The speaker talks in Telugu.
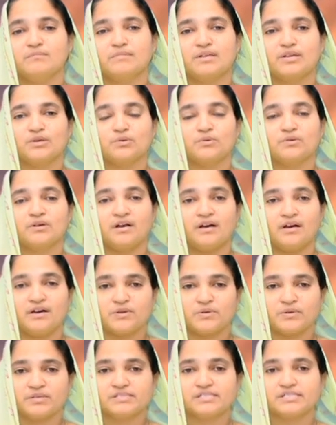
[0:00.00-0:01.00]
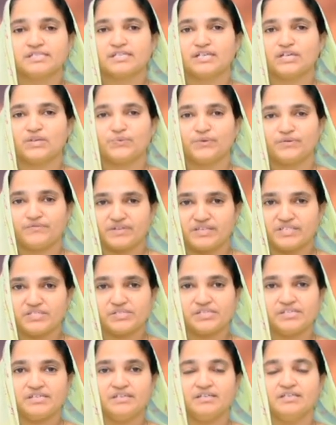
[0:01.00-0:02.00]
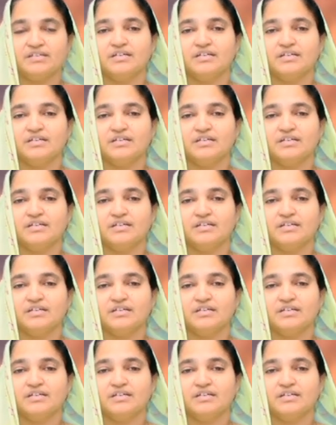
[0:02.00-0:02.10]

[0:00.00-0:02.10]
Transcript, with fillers: మనకు ఒక ఆరోగ్య చిట్కాను వివరించి